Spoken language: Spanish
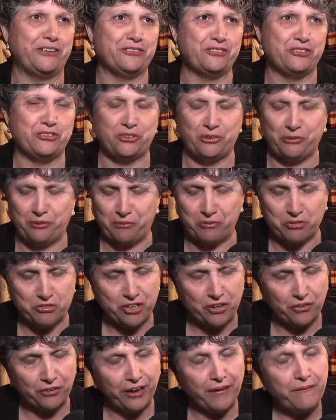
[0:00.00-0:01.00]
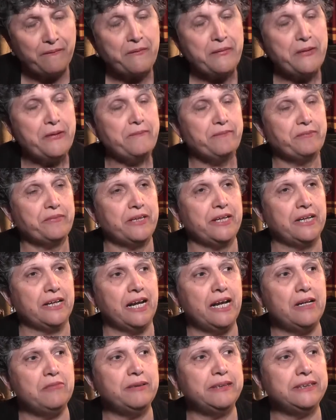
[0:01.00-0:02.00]
nosotros vemos ahora, y
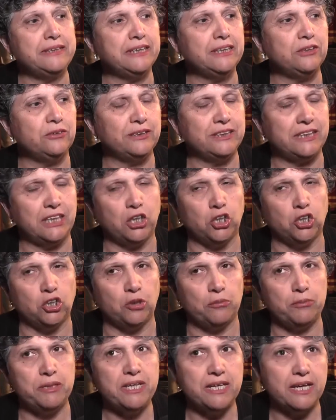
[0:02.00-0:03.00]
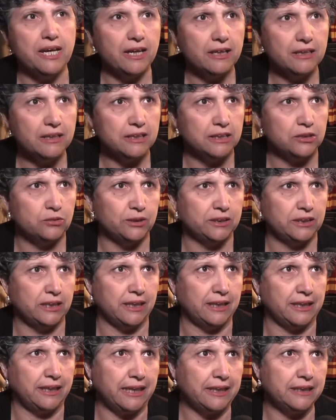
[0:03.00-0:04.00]
realmente nuestra economía y
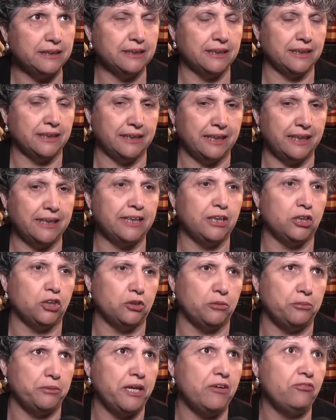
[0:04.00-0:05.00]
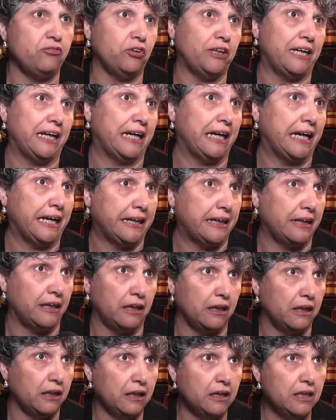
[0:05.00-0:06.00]
nuestra gran, gran economía fue la
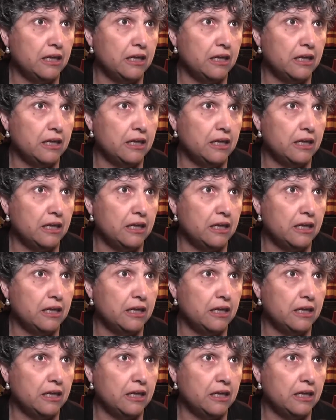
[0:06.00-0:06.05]
carne.